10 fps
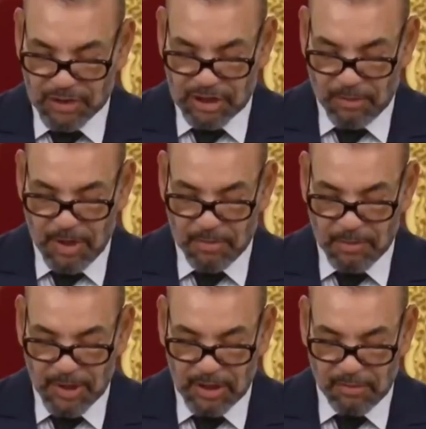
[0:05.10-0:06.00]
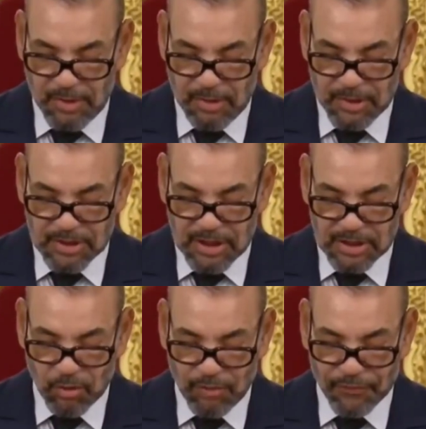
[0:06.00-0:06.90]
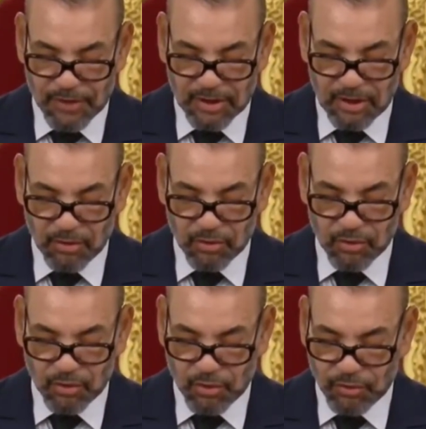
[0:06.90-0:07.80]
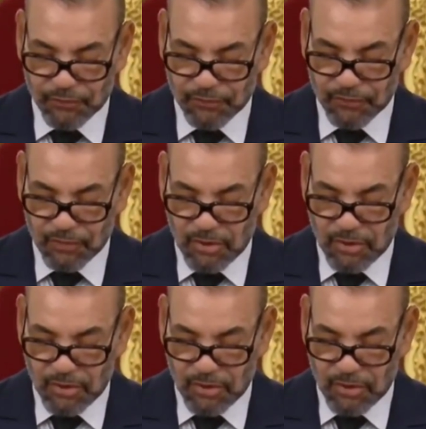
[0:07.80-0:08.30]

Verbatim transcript: فالشباب المغربي متى توفرت له الظروف